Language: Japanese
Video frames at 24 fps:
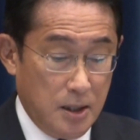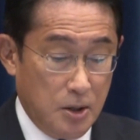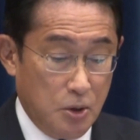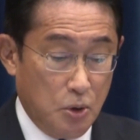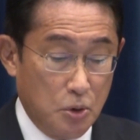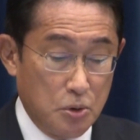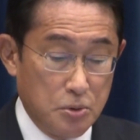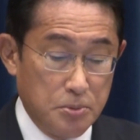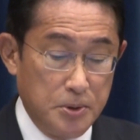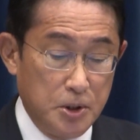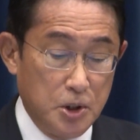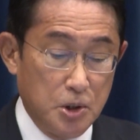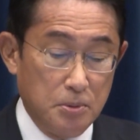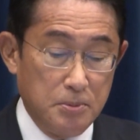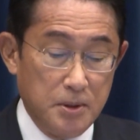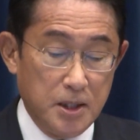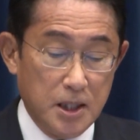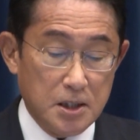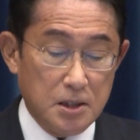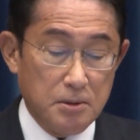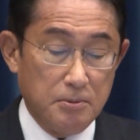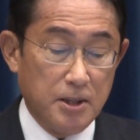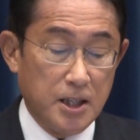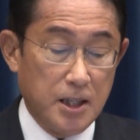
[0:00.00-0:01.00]
国民の
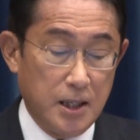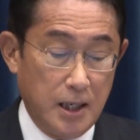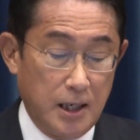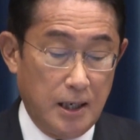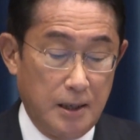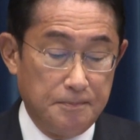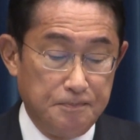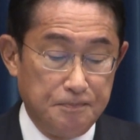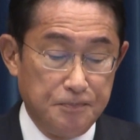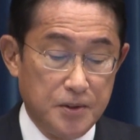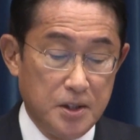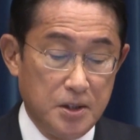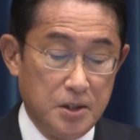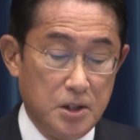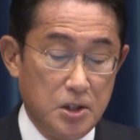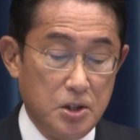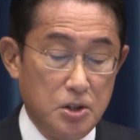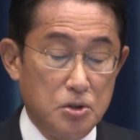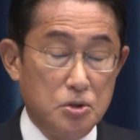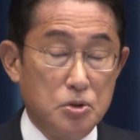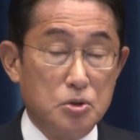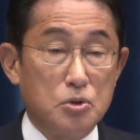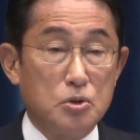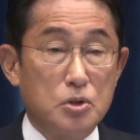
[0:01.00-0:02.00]
皆様から
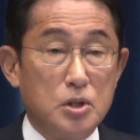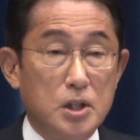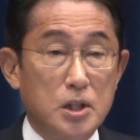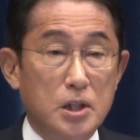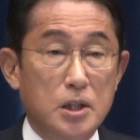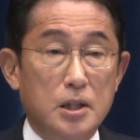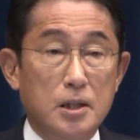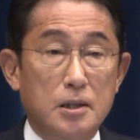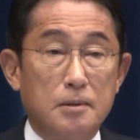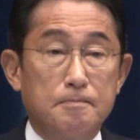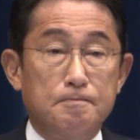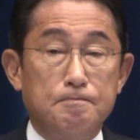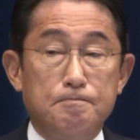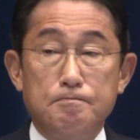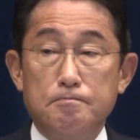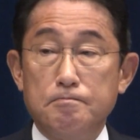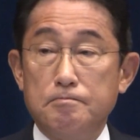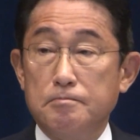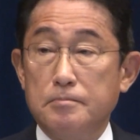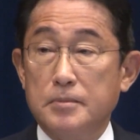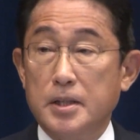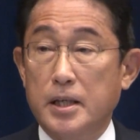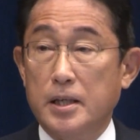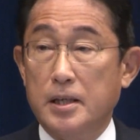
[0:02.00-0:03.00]
引き続き
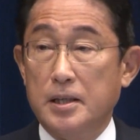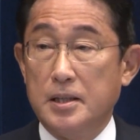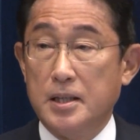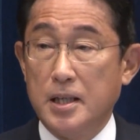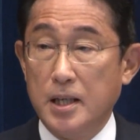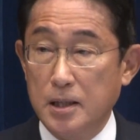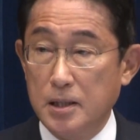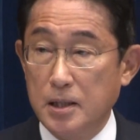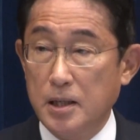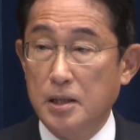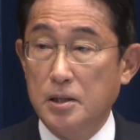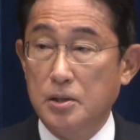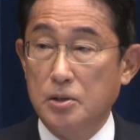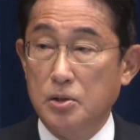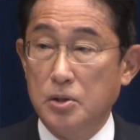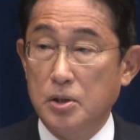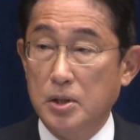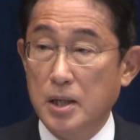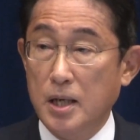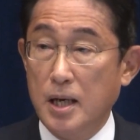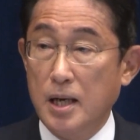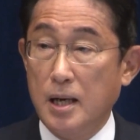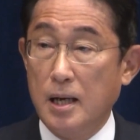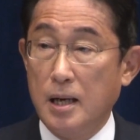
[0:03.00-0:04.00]
懸念
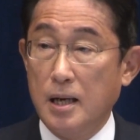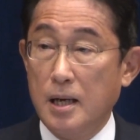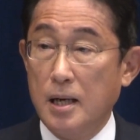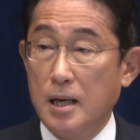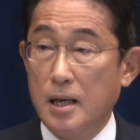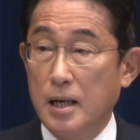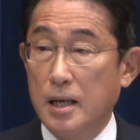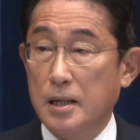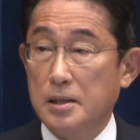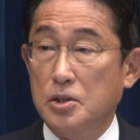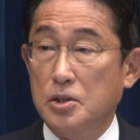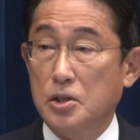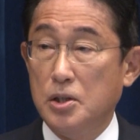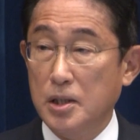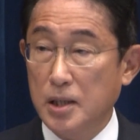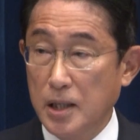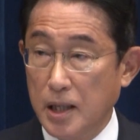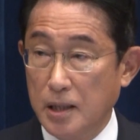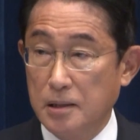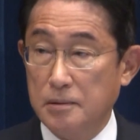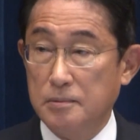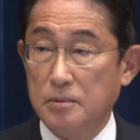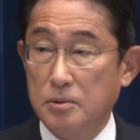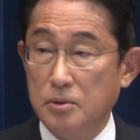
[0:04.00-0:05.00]
や疑
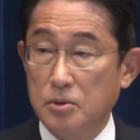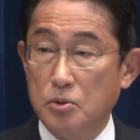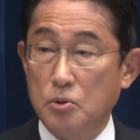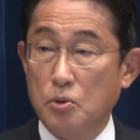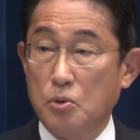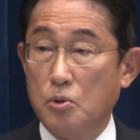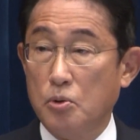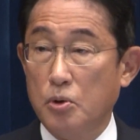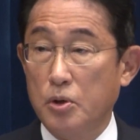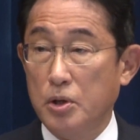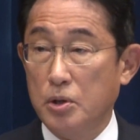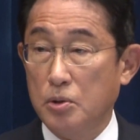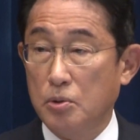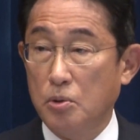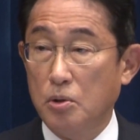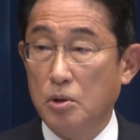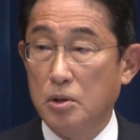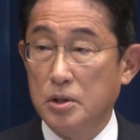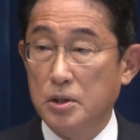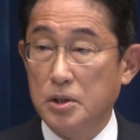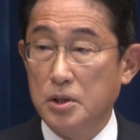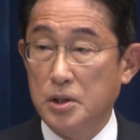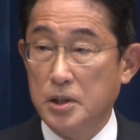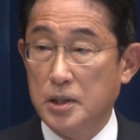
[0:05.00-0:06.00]
念の声
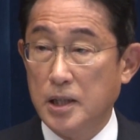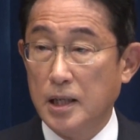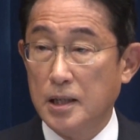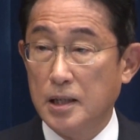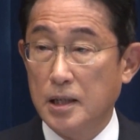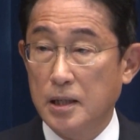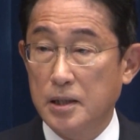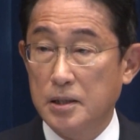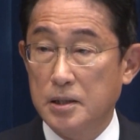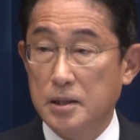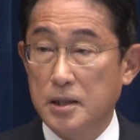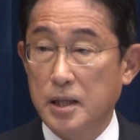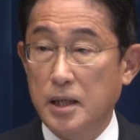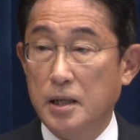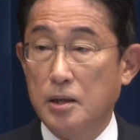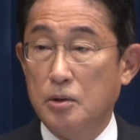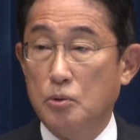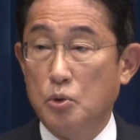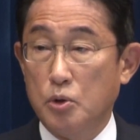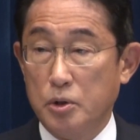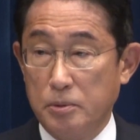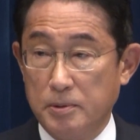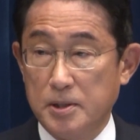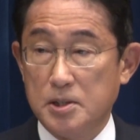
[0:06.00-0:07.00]
をいただい
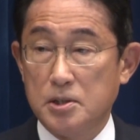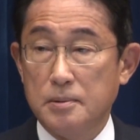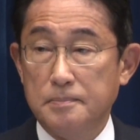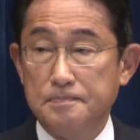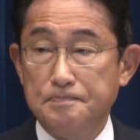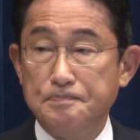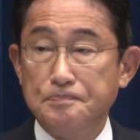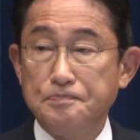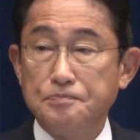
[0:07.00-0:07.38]
ております。